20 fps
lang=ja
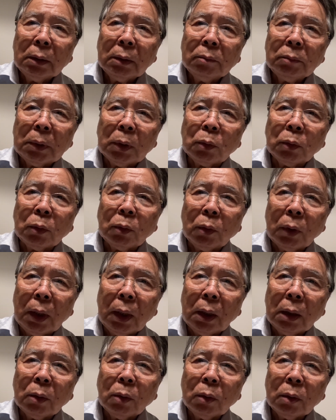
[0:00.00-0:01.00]
まあ、この
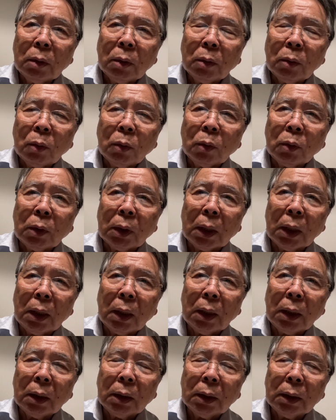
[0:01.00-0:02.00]
ねコロナ
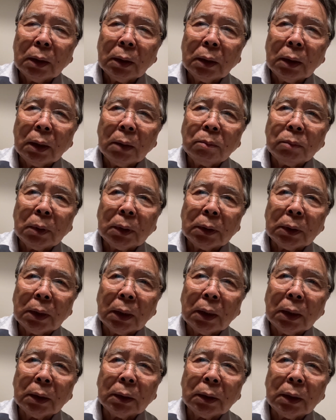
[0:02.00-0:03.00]
がやっぱり流
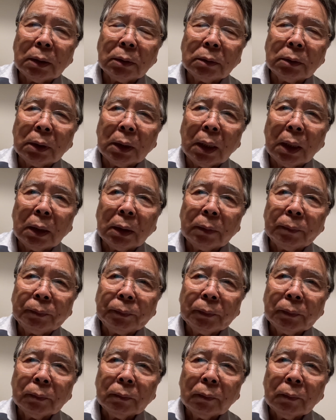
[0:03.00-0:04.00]
行ってるんで
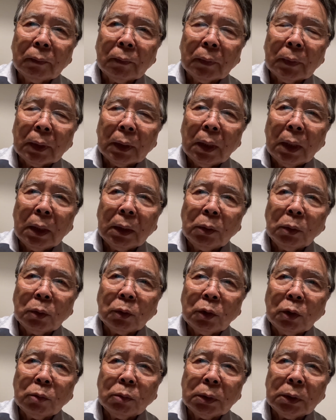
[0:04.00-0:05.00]
肺を
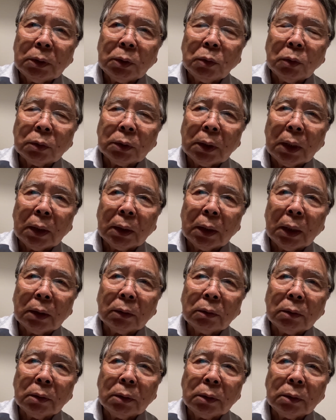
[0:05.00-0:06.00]
丈夫にしておきたいな
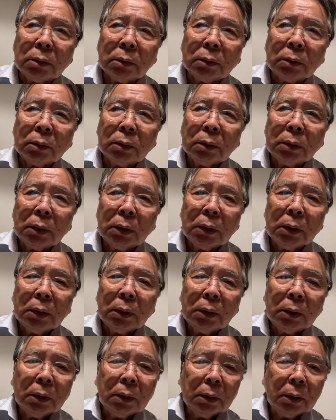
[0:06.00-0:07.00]
という
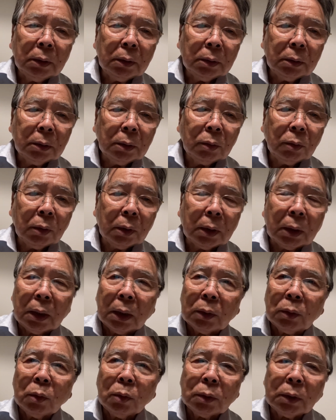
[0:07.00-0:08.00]
それから
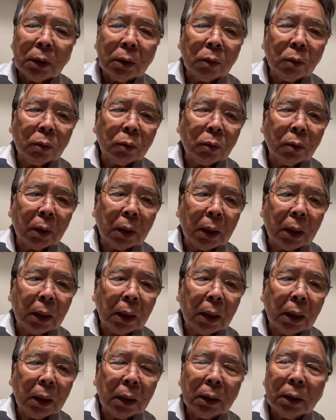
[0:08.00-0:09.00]
当然のことなが
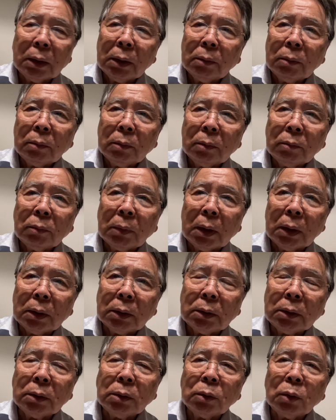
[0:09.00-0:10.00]
ら、まあ、
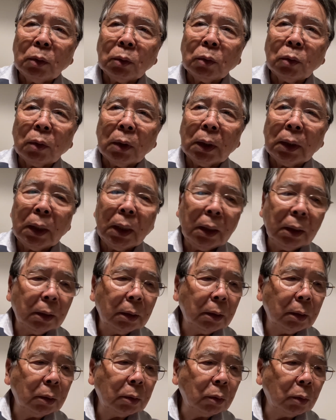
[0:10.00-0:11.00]
心臓とかね
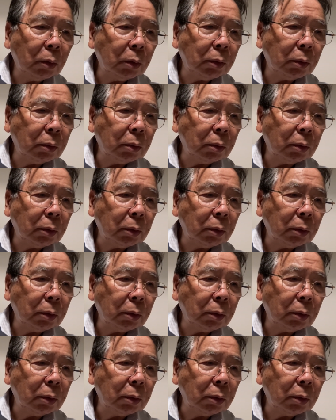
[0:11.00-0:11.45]
そういう